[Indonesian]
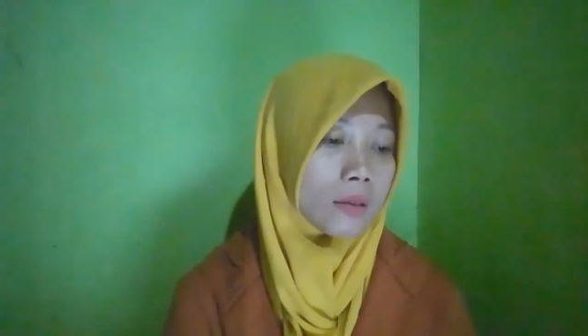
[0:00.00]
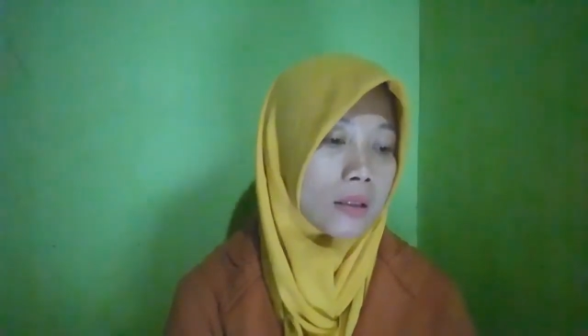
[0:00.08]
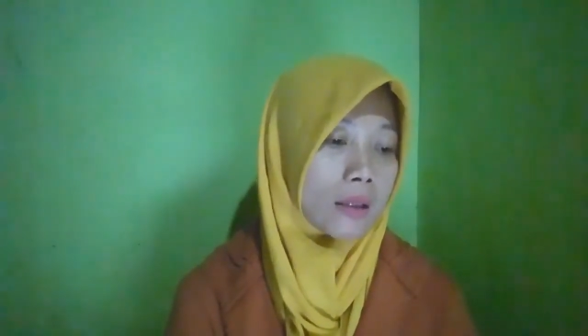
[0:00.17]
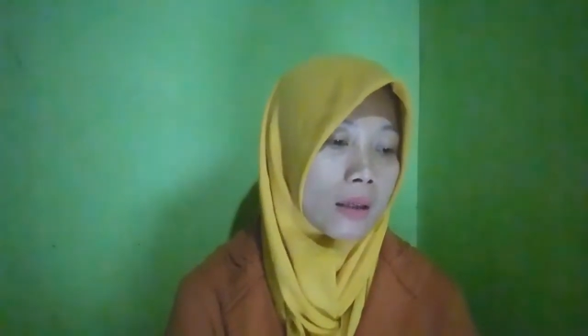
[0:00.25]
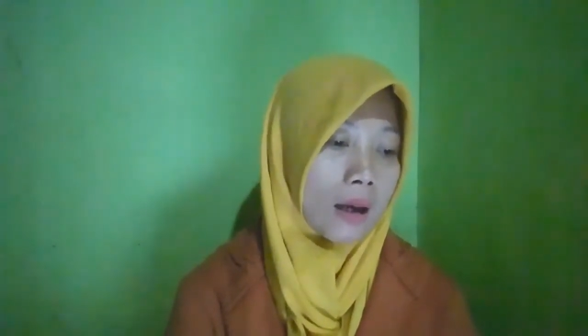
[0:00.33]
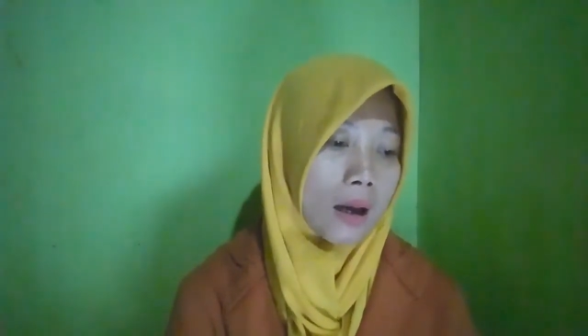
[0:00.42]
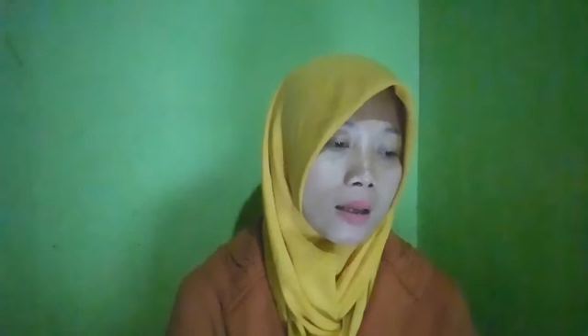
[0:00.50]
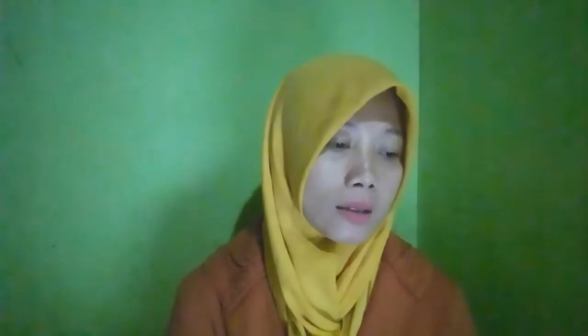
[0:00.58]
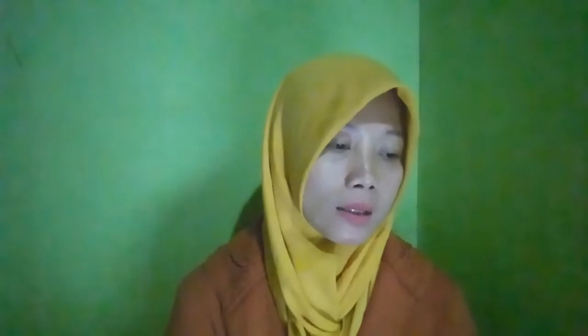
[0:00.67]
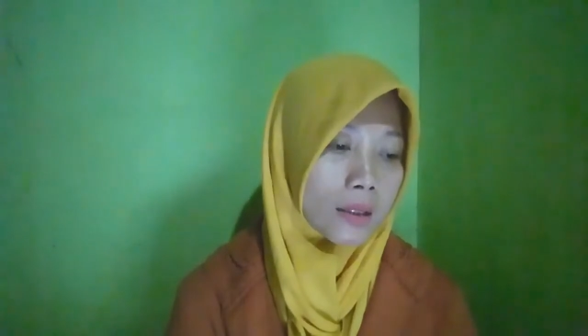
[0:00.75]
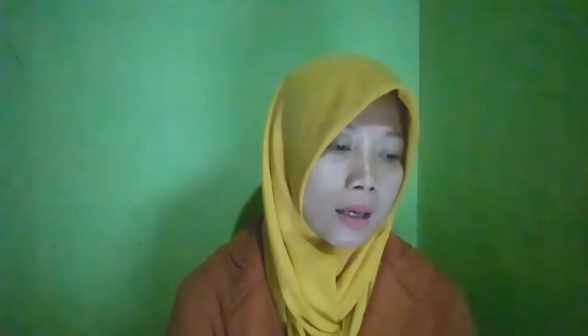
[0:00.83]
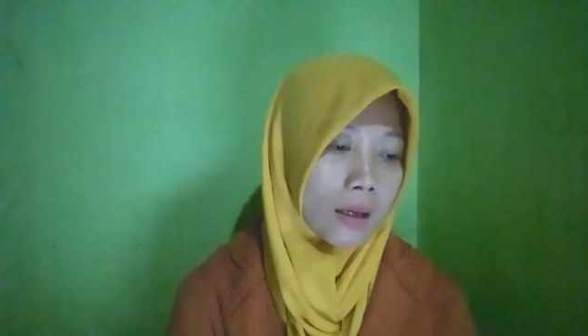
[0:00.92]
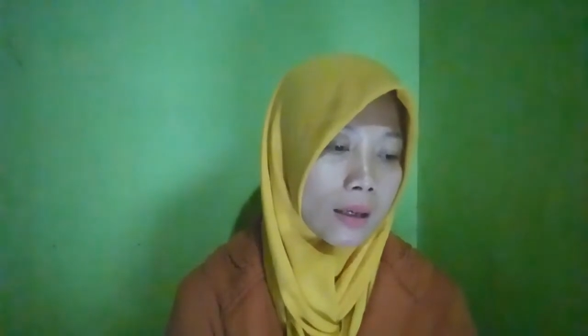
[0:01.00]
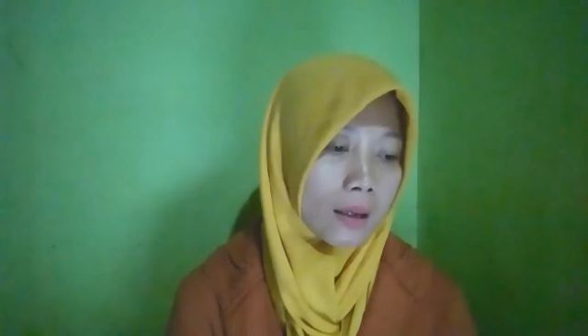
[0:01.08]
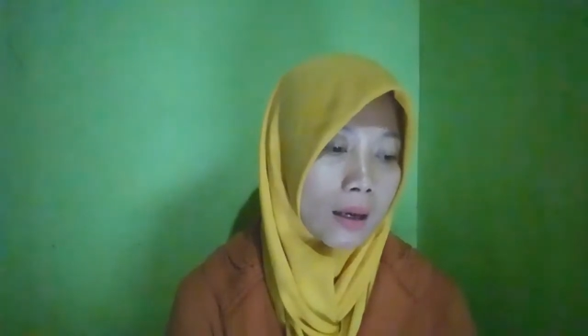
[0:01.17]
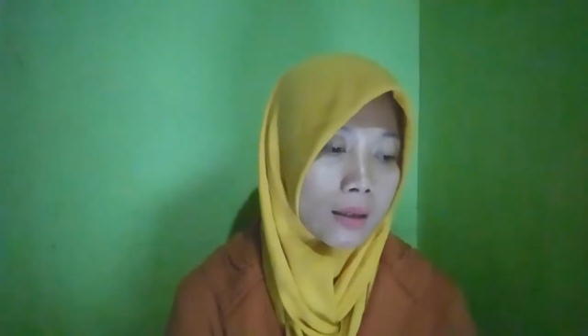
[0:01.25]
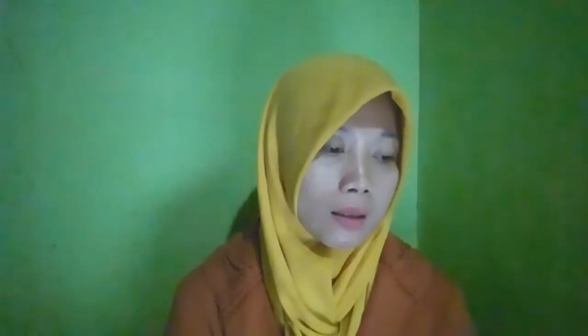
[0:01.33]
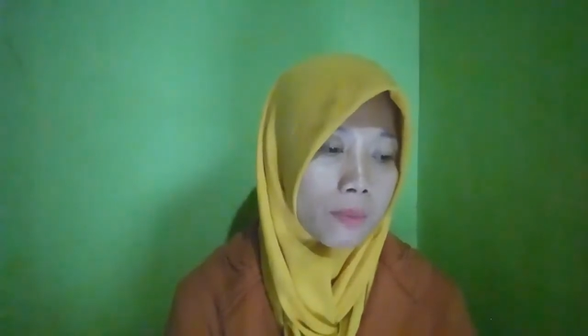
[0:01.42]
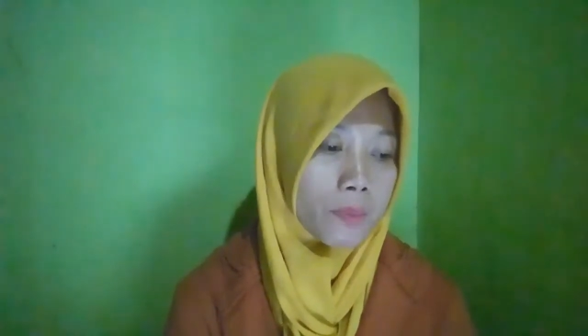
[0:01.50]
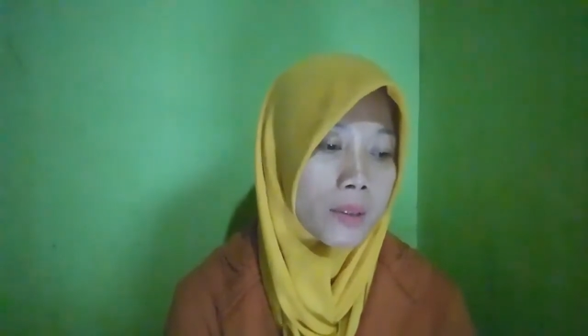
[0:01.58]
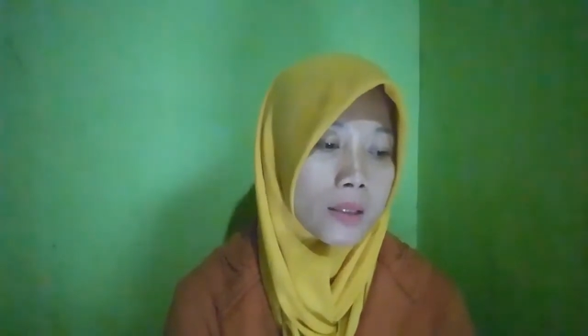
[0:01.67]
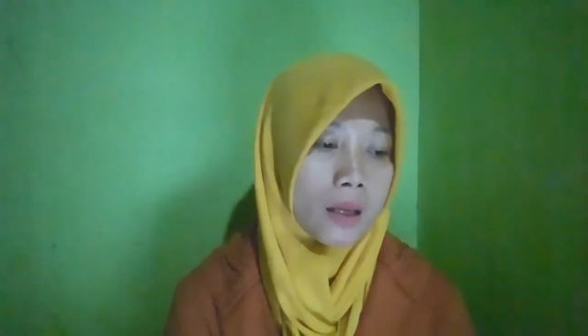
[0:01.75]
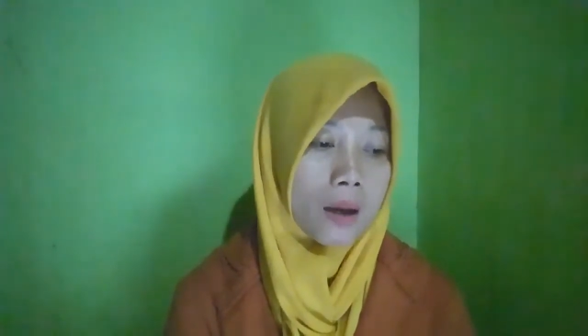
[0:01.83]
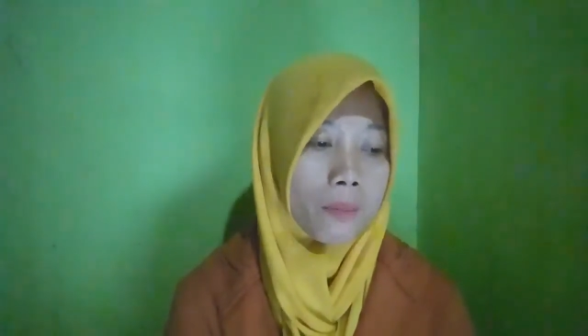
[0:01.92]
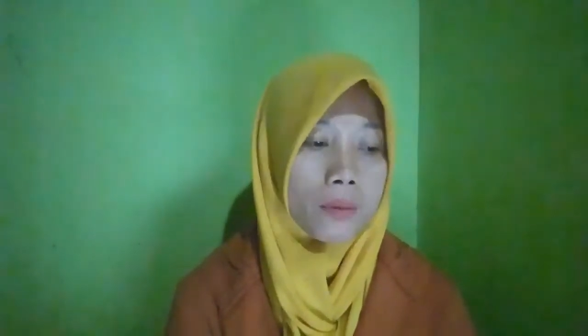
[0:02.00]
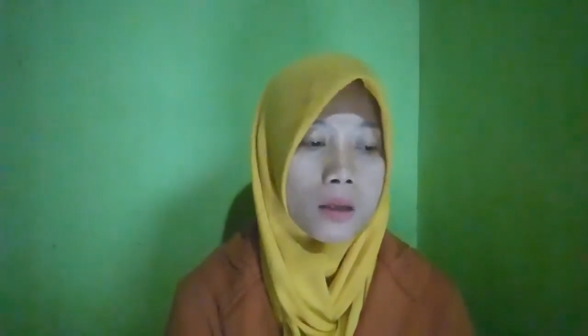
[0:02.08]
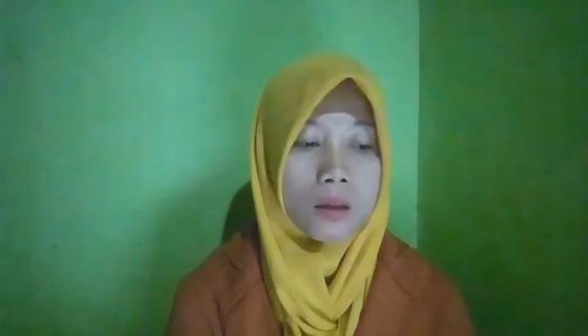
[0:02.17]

jika hasilnya negatif bisa